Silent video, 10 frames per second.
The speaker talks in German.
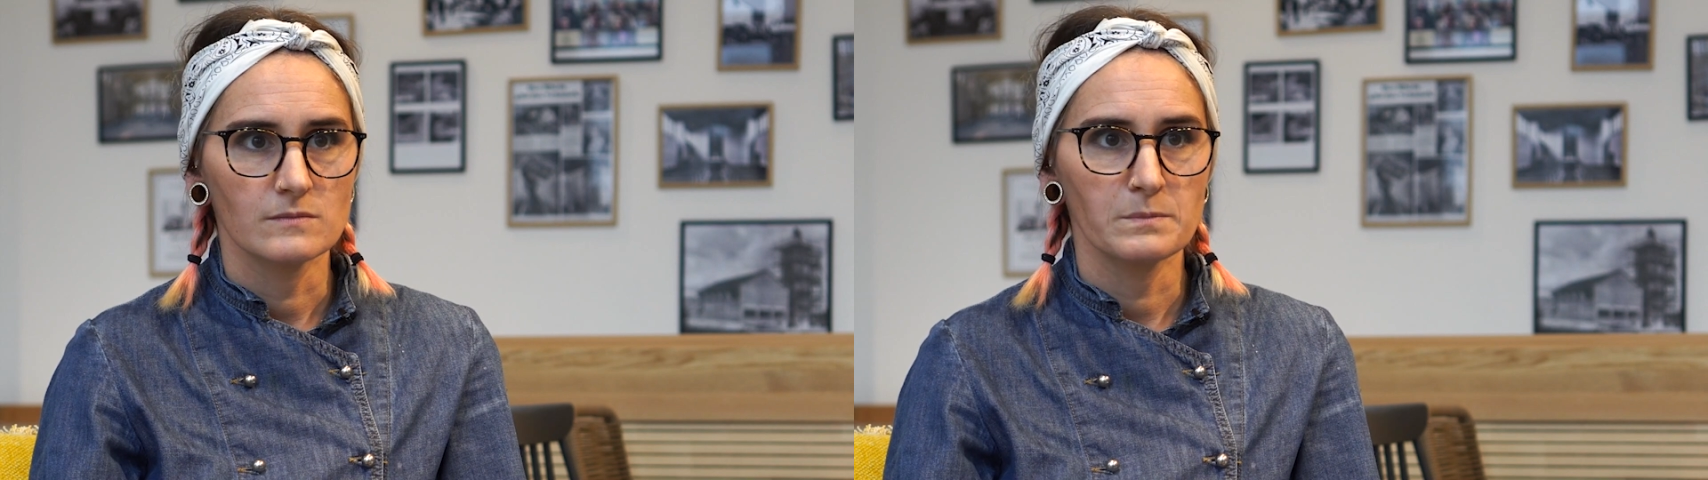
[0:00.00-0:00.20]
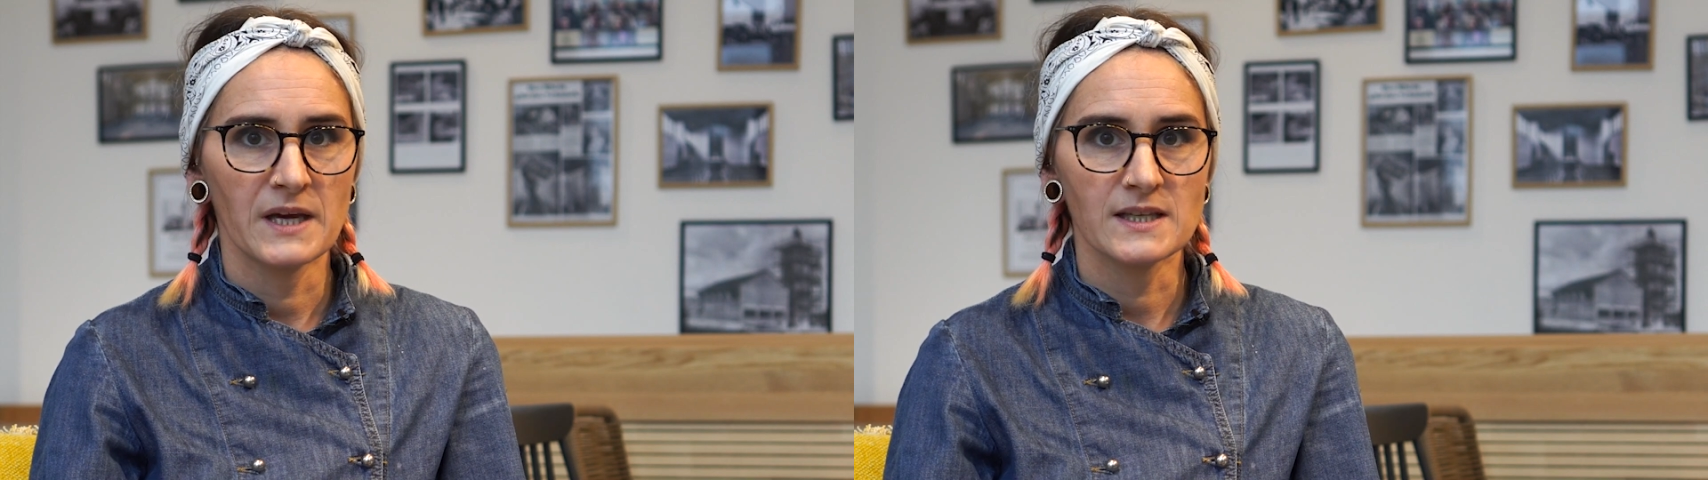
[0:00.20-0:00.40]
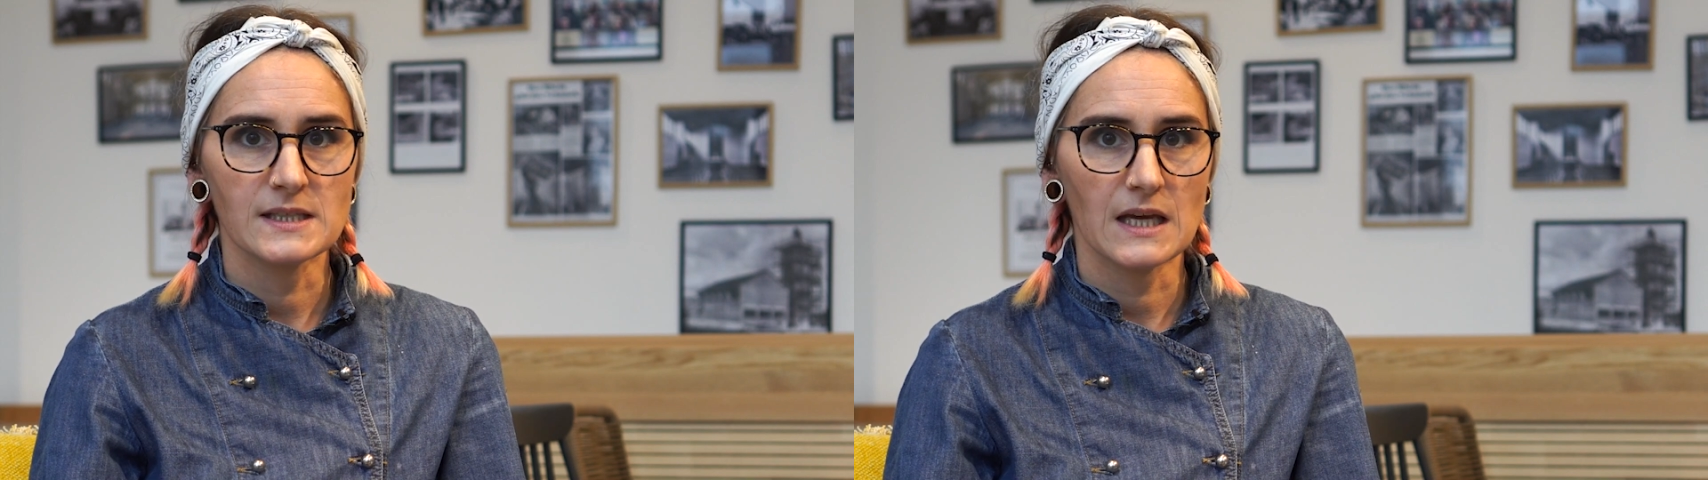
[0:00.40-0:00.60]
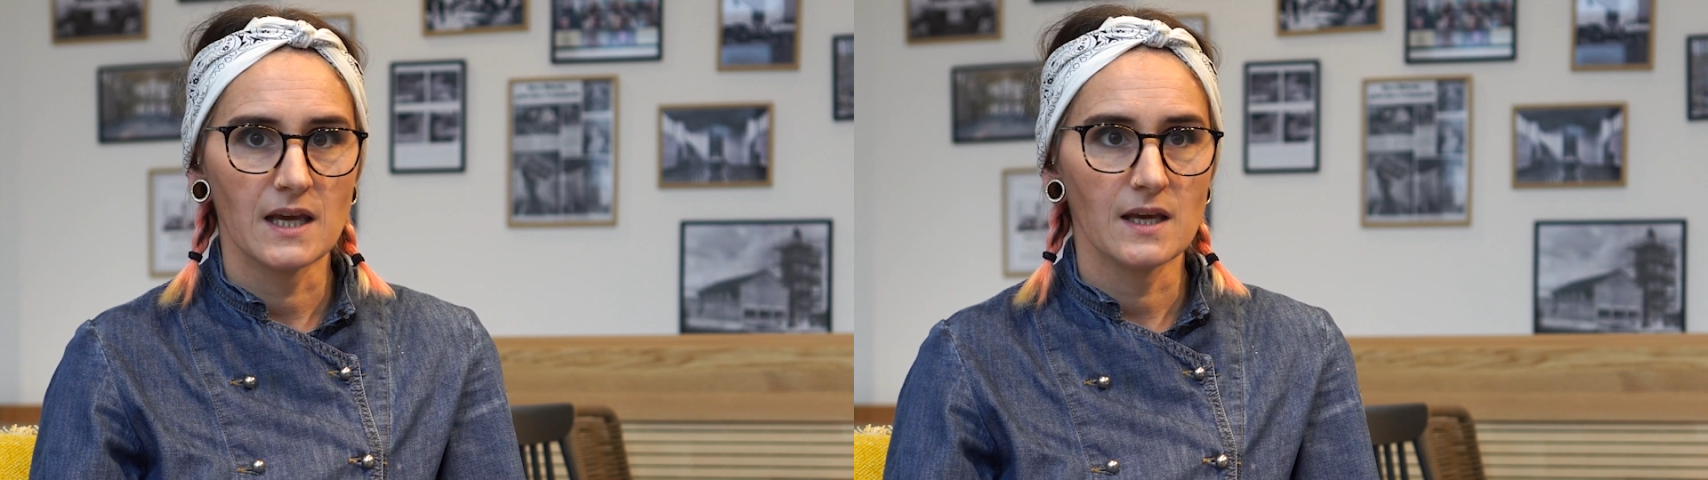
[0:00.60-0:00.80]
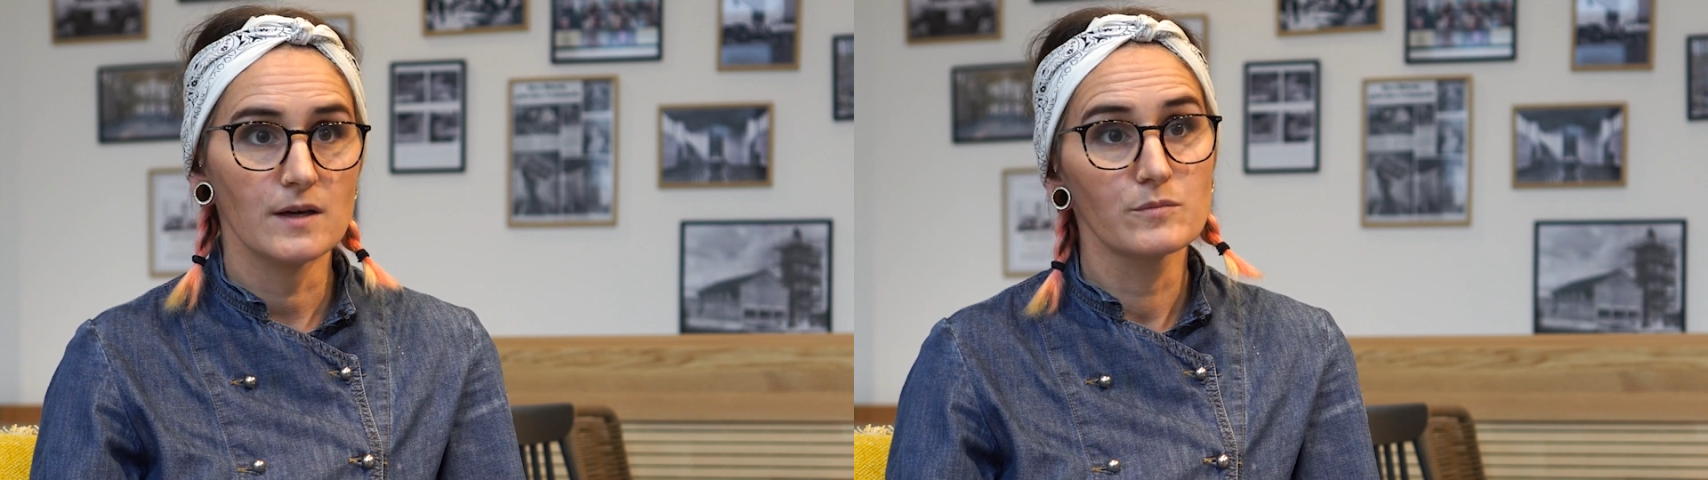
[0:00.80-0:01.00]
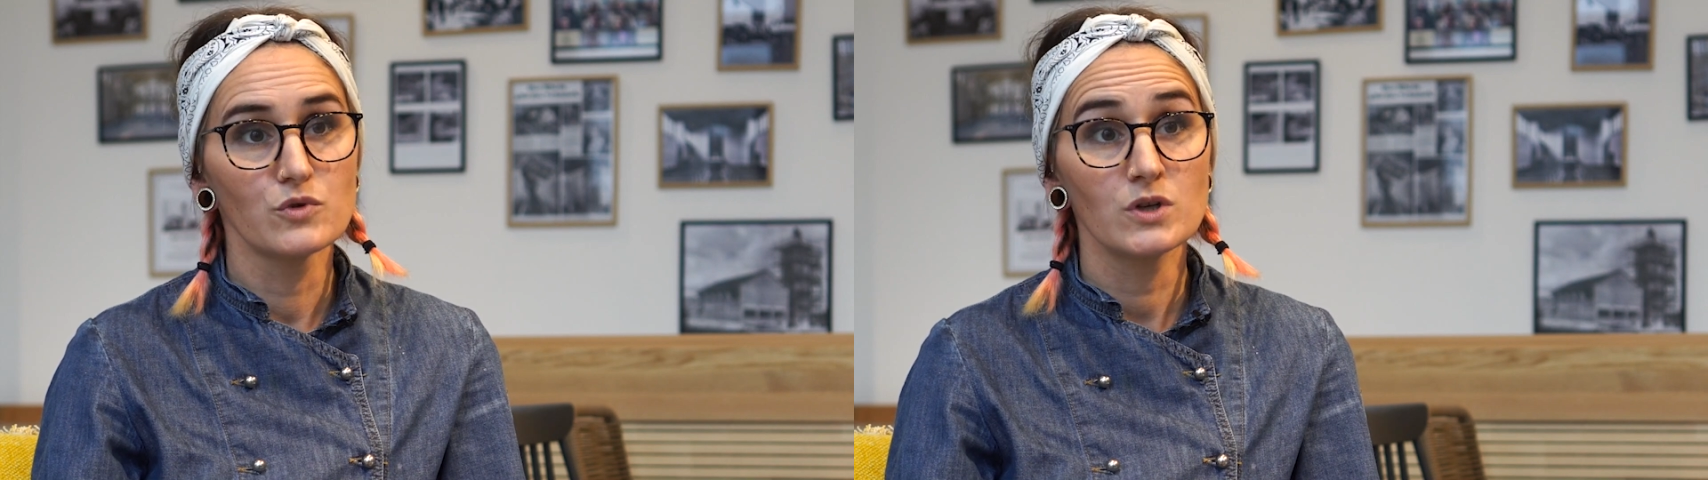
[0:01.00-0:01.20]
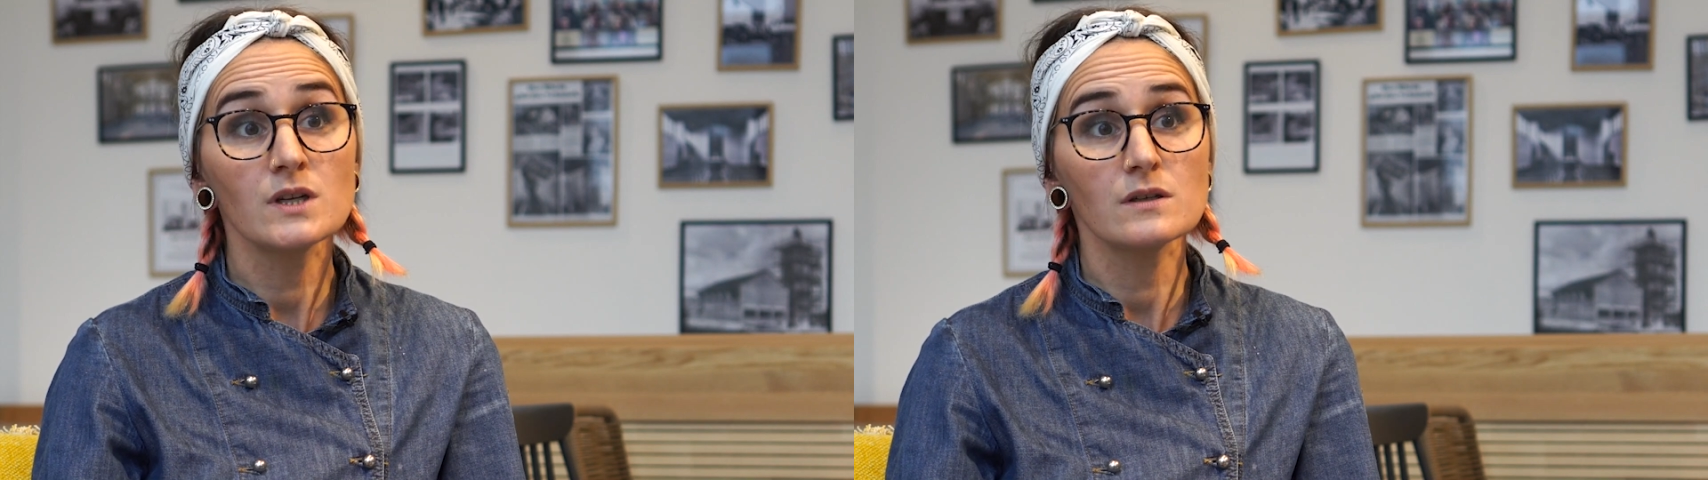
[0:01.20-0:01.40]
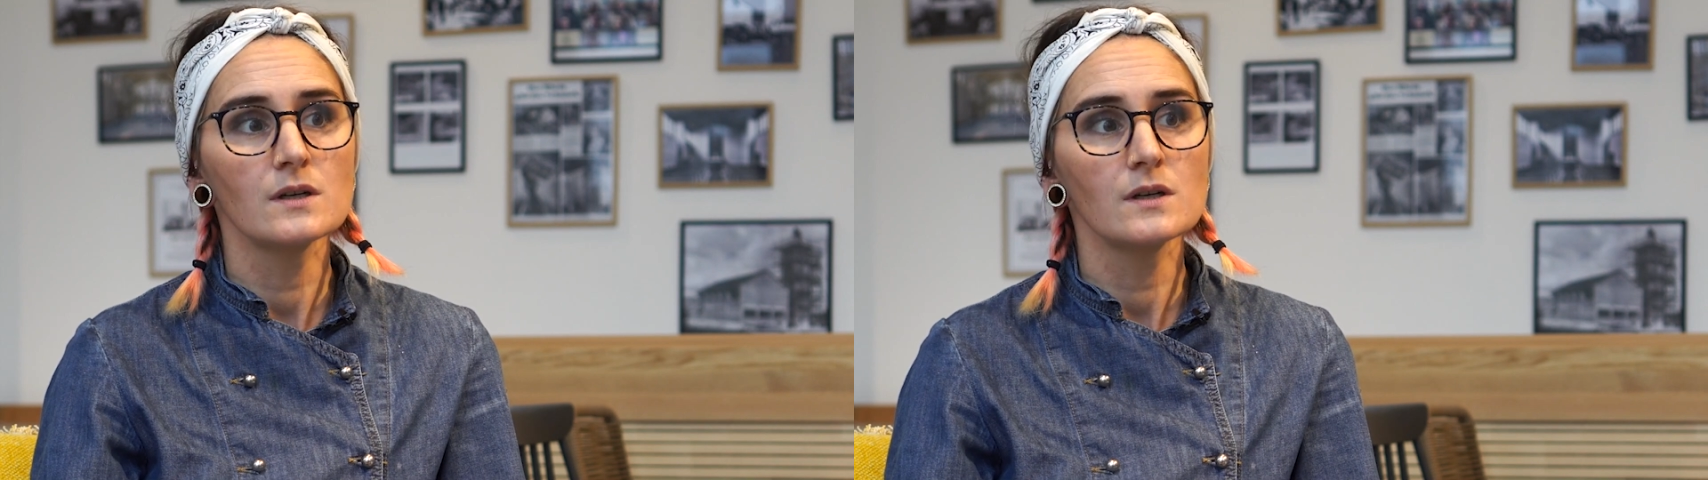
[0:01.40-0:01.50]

Mir ertrinke im Müll.